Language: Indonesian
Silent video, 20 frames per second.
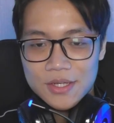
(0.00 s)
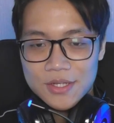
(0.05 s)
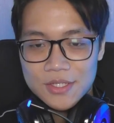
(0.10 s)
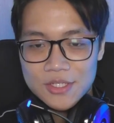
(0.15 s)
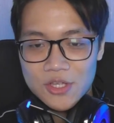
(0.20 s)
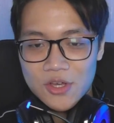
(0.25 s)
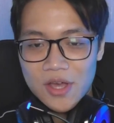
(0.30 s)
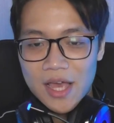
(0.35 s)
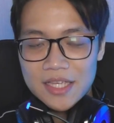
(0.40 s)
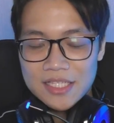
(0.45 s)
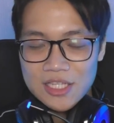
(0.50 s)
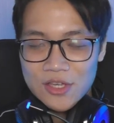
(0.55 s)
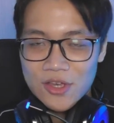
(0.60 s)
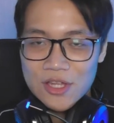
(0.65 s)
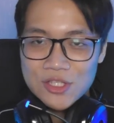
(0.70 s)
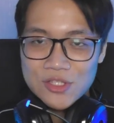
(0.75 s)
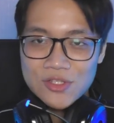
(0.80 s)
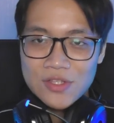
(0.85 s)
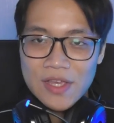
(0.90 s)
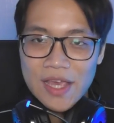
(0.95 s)
so guys
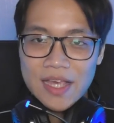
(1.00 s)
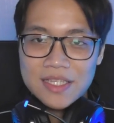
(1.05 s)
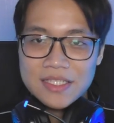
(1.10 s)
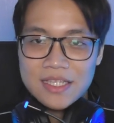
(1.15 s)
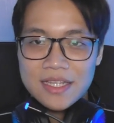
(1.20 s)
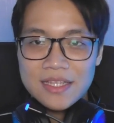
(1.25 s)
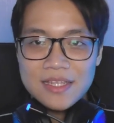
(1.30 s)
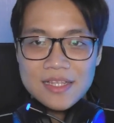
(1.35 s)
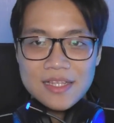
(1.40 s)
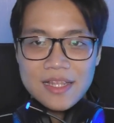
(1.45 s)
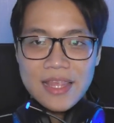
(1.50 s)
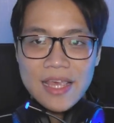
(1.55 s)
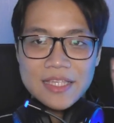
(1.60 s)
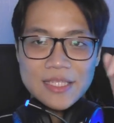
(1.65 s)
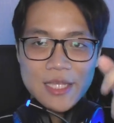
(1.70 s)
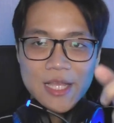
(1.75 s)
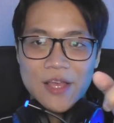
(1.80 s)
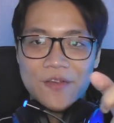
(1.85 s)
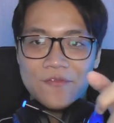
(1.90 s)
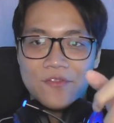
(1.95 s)
stay situ reaction
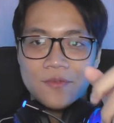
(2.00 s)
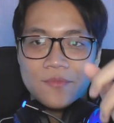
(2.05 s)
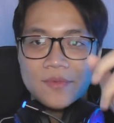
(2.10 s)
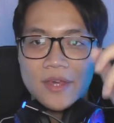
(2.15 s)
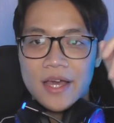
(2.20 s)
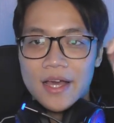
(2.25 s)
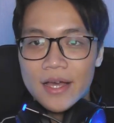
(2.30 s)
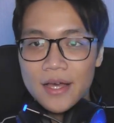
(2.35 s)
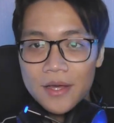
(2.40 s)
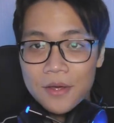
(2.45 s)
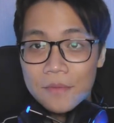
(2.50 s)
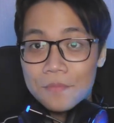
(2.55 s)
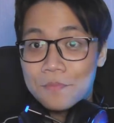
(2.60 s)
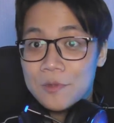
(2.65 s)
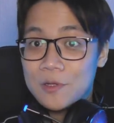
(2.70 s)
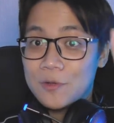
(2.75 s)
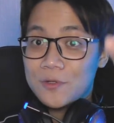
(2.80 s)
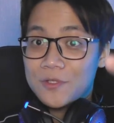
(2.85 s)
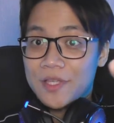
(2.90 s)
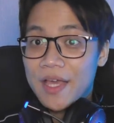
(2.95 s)
let's film yang
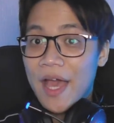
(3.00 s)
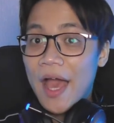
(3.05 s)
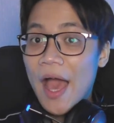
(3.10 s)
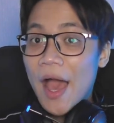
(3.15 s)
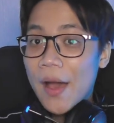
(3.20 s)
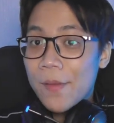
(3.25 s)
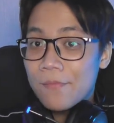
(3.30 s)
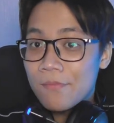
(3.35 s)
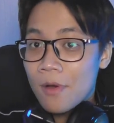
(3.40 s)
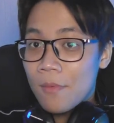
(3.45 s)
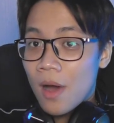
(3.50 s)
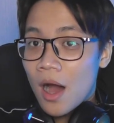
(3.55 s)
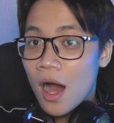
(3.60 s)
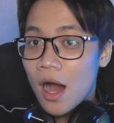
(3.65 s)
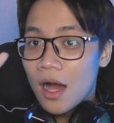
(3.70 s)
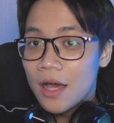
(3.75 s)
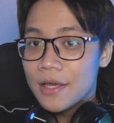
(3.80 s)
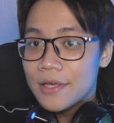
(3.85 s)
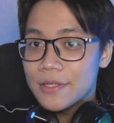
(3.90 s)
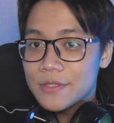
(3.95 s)
berikutnya bye
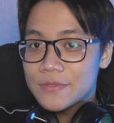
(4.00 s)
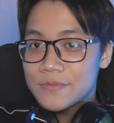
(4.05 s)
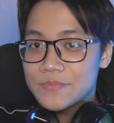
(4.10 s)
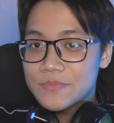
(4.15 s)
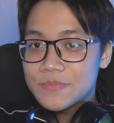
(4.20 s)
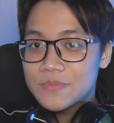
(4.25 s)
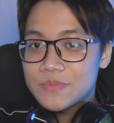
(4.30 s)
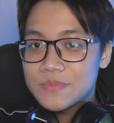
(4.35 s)
bye